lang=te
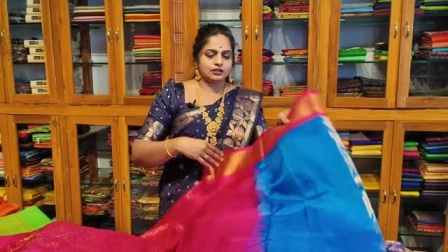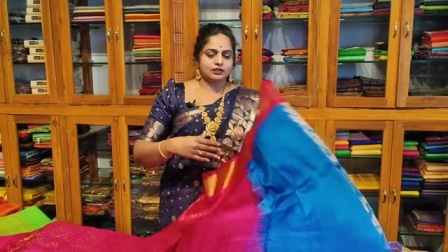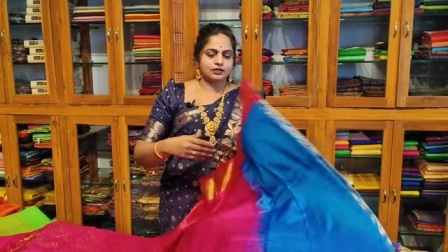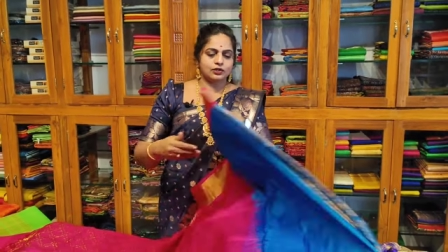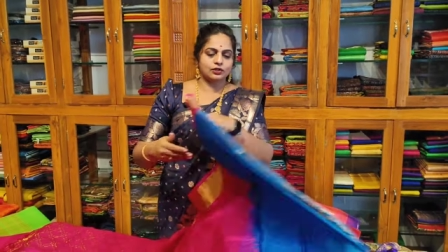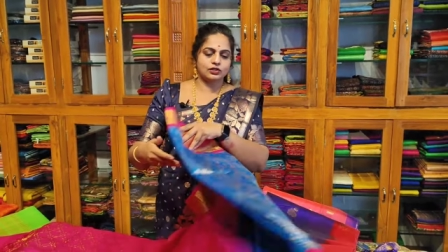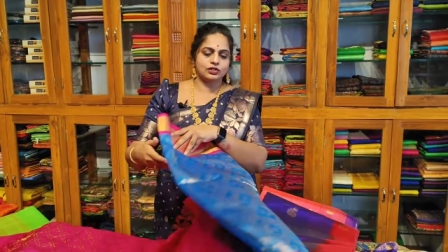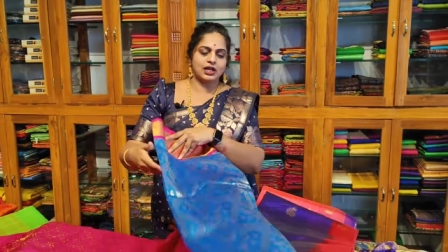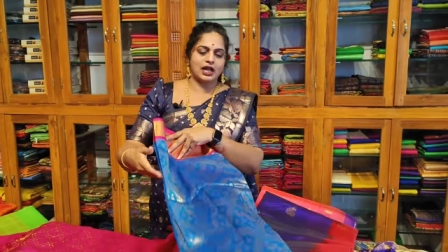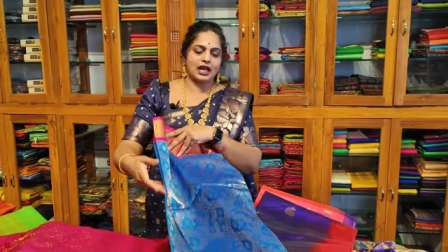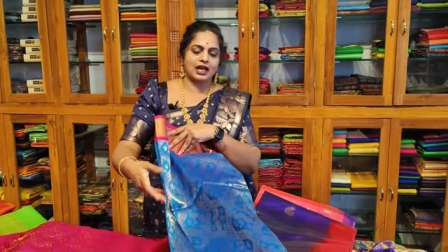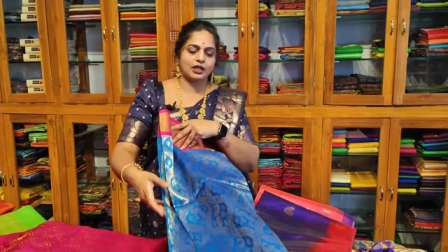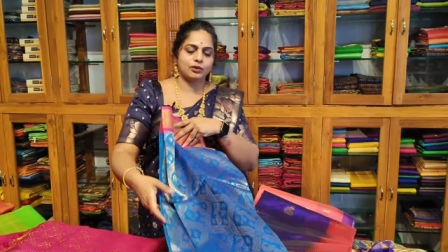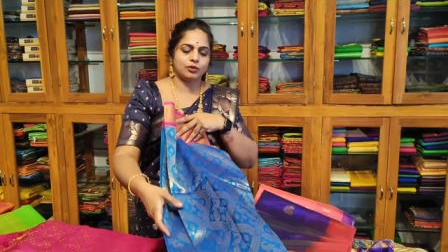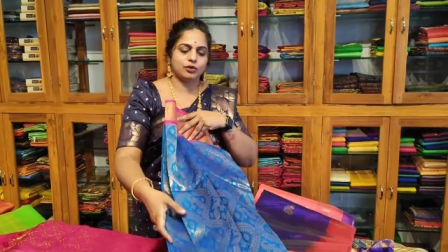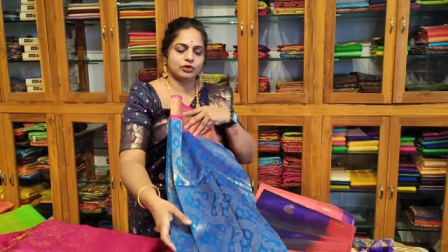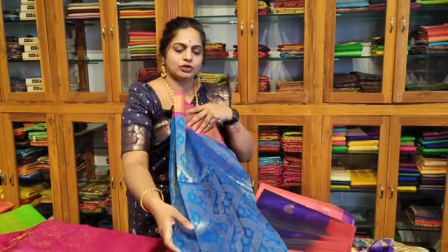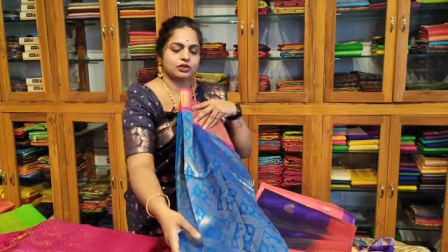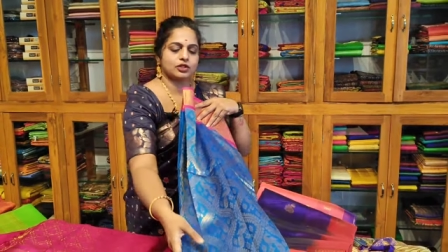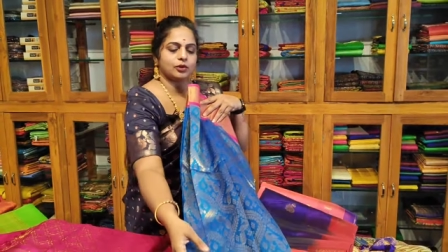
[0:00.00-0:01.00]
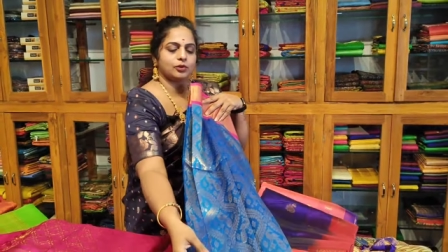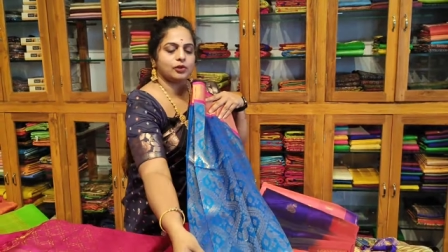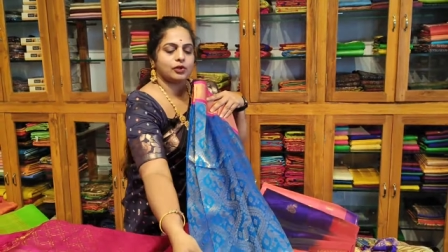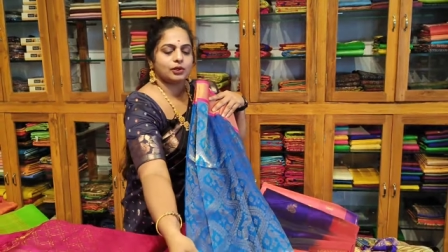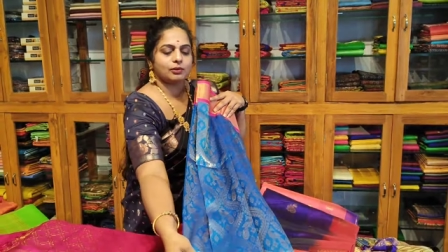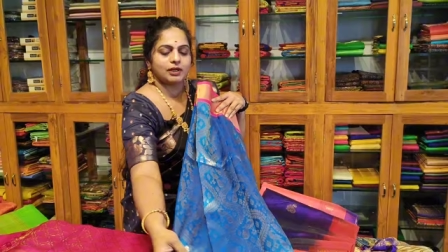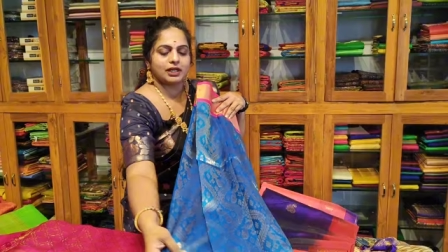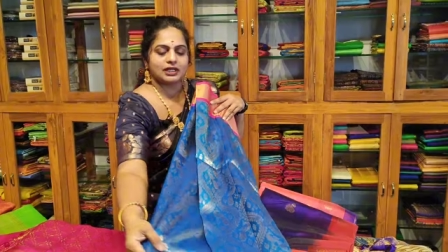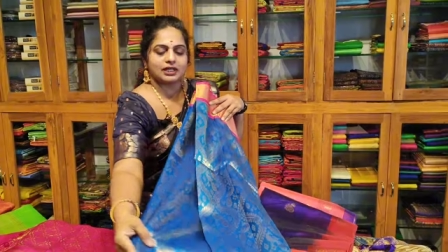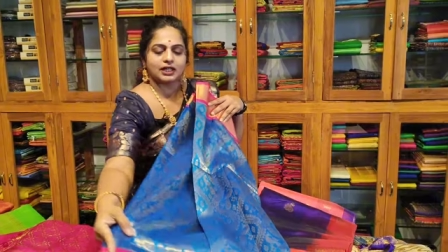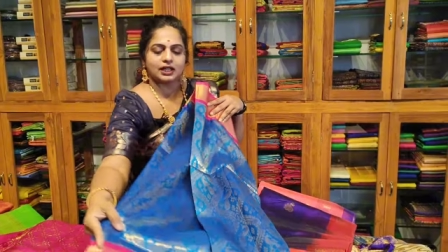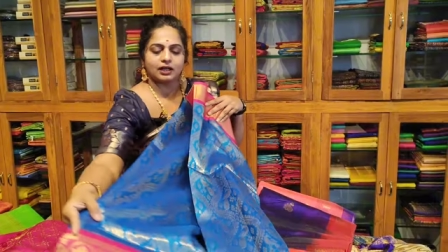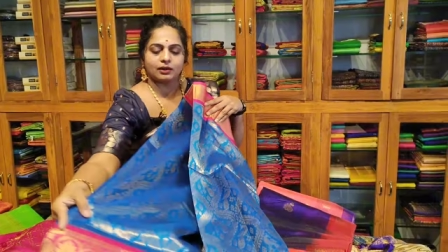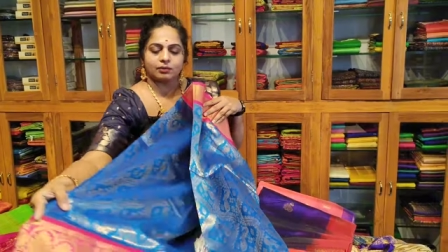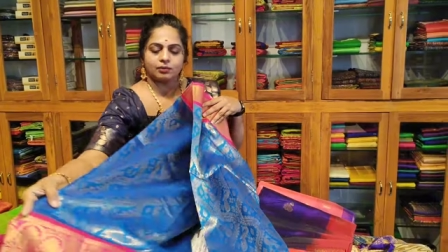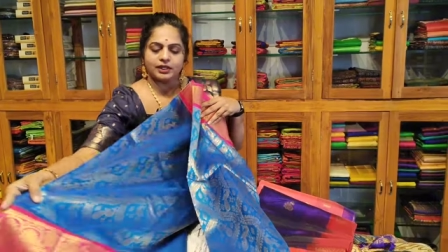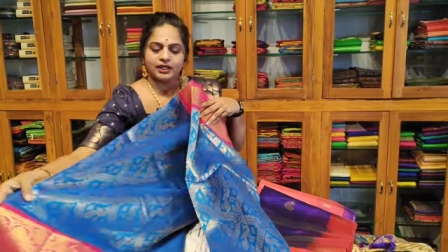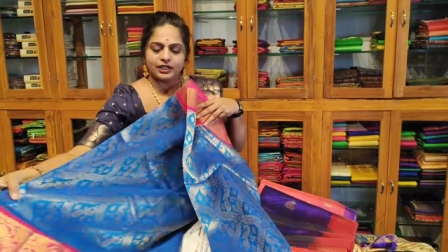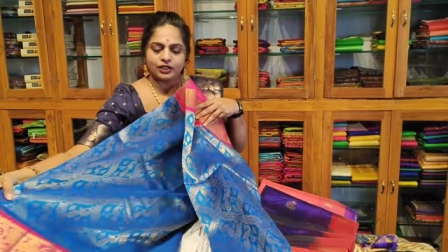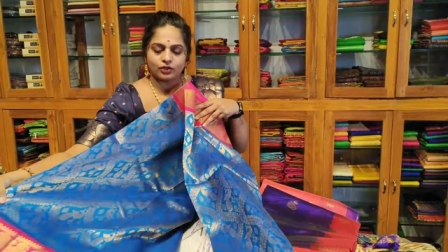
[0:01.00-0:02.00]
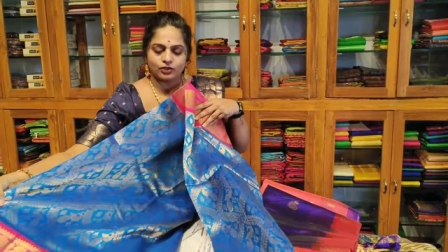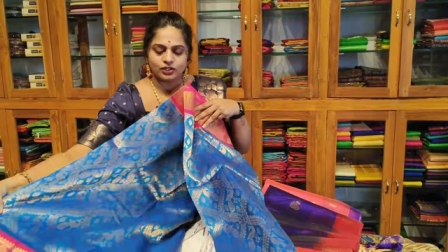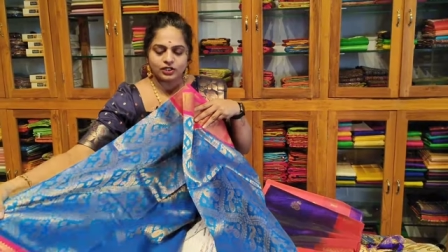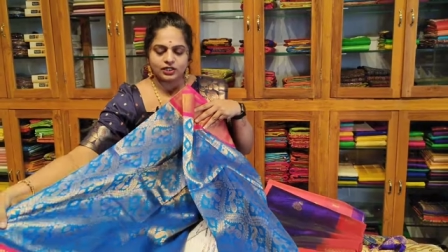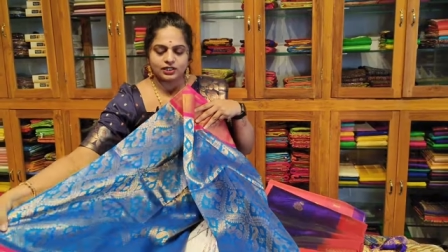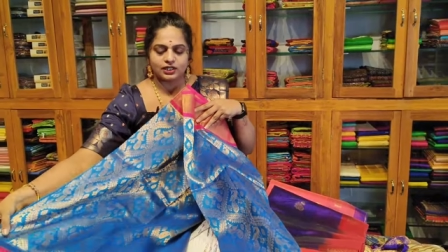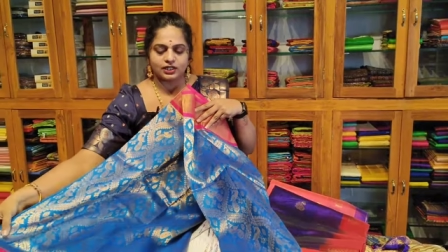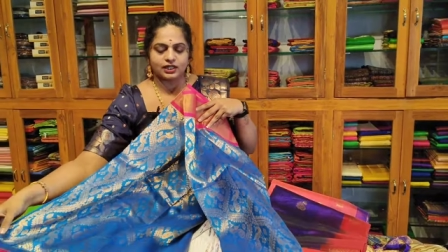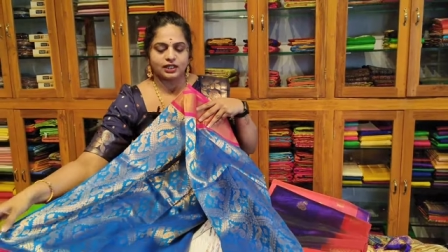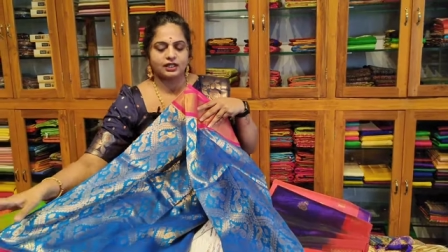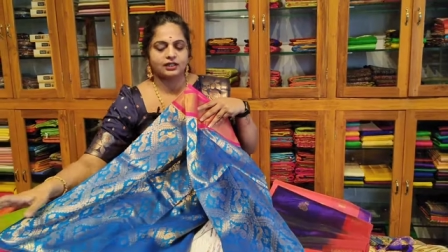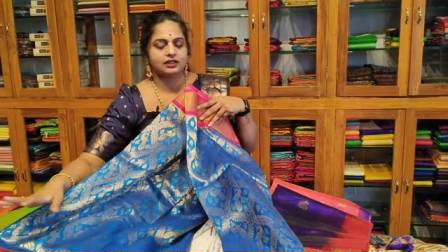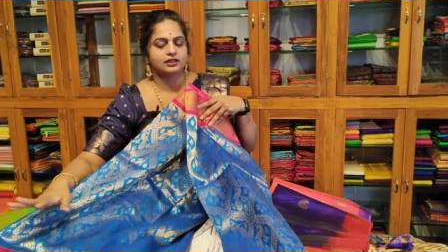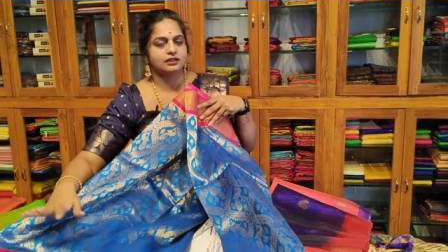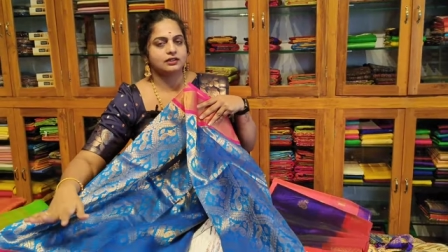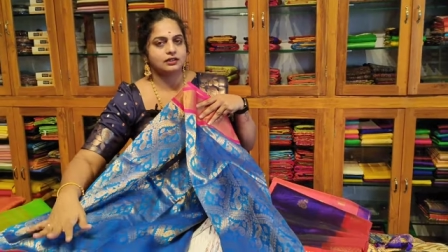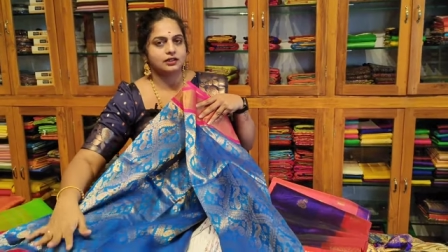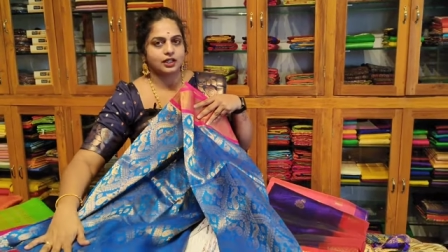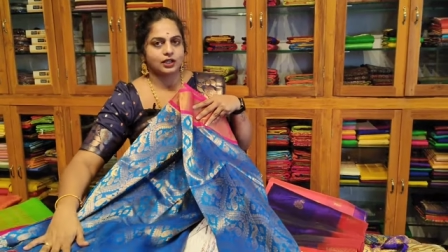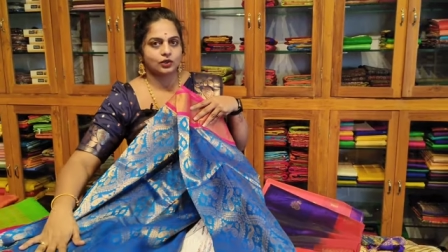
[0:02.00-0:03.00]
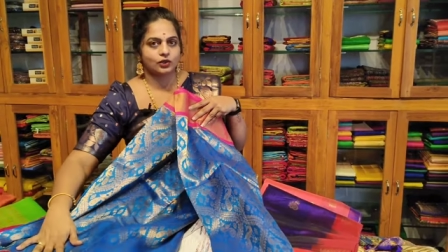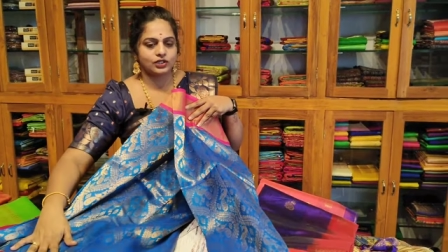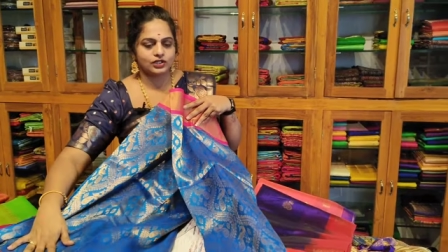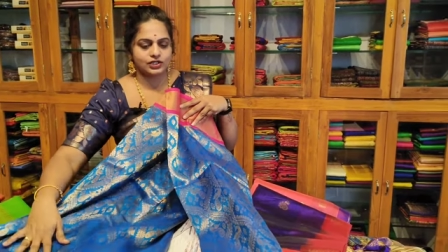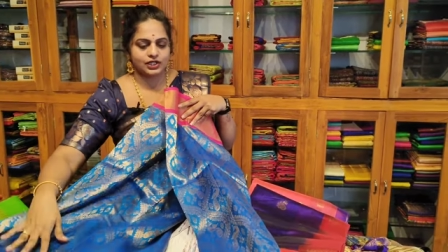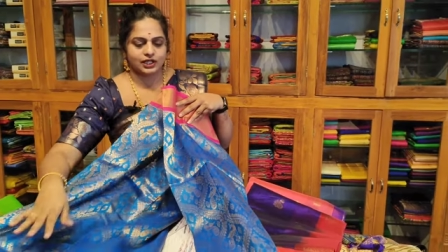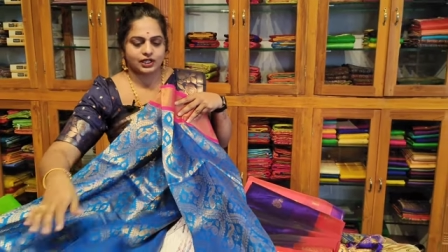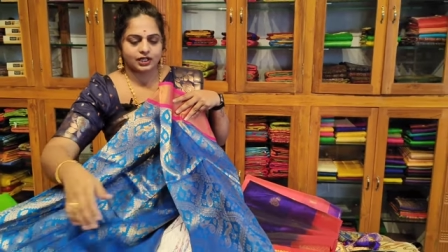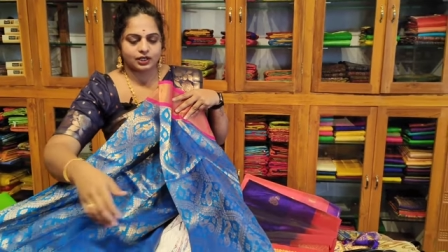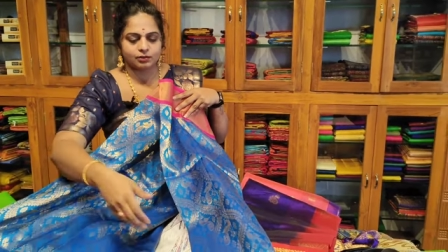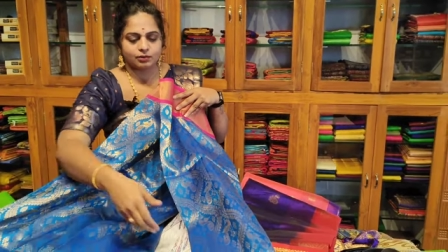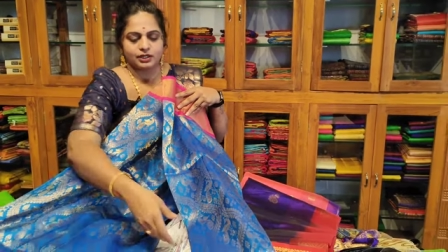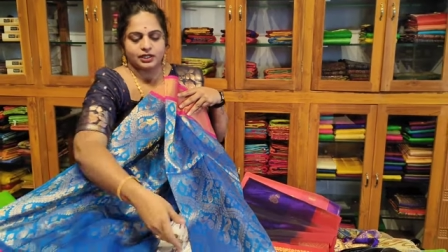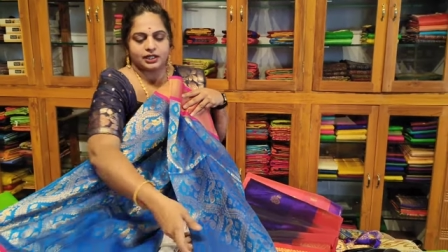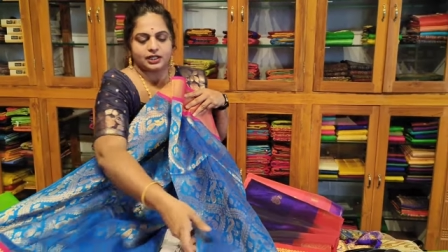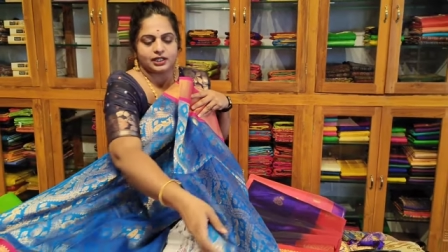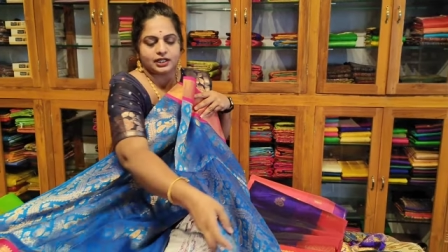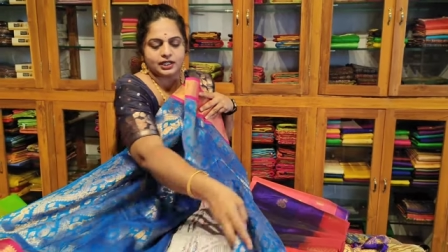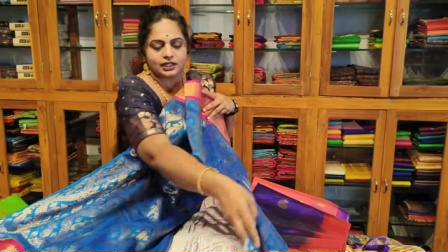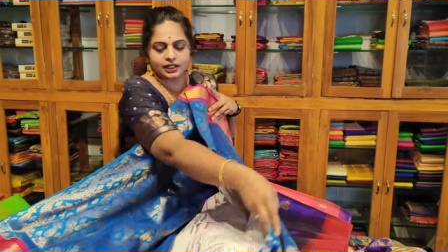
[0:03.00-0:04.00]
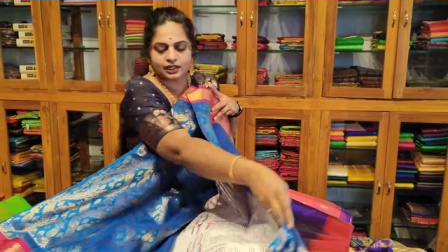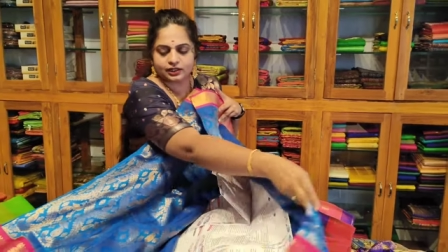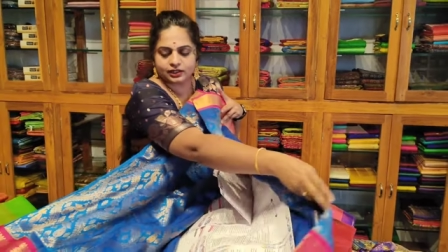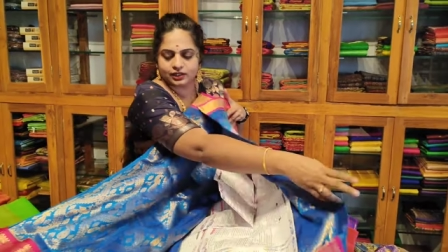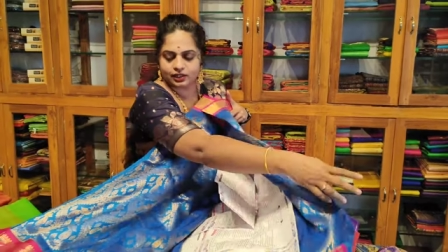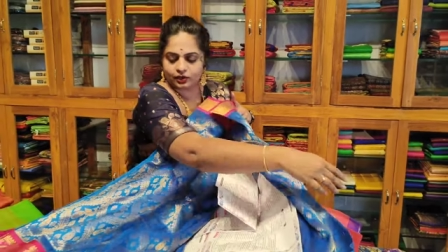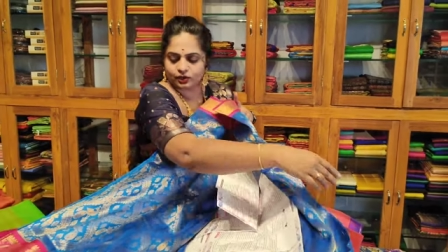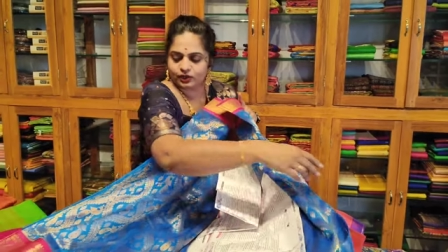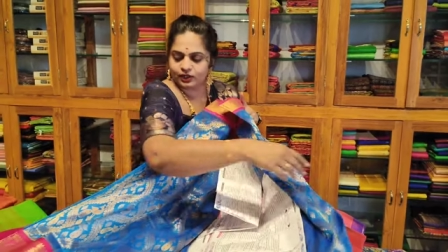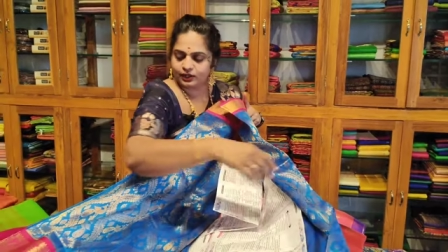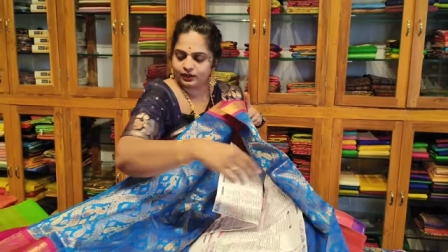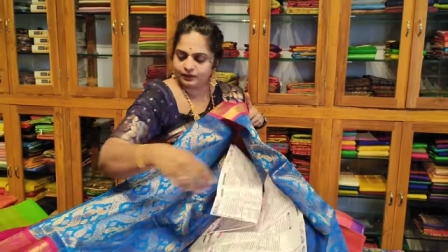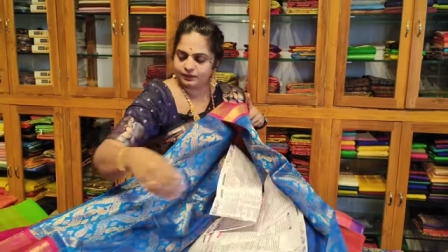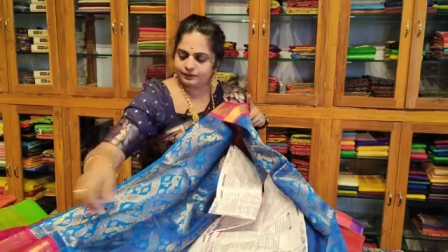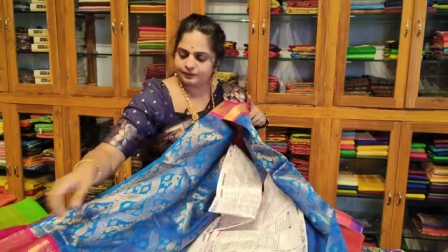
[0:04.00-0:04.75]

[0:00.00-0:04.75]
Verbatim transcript: సో శారీ మొత్తం కూడా మనకి ఇలా ప్రింట్ వచ్చేసింది అంతా కూడా జక్కాడ్ ప్రింట్ ఇదంతా కూడా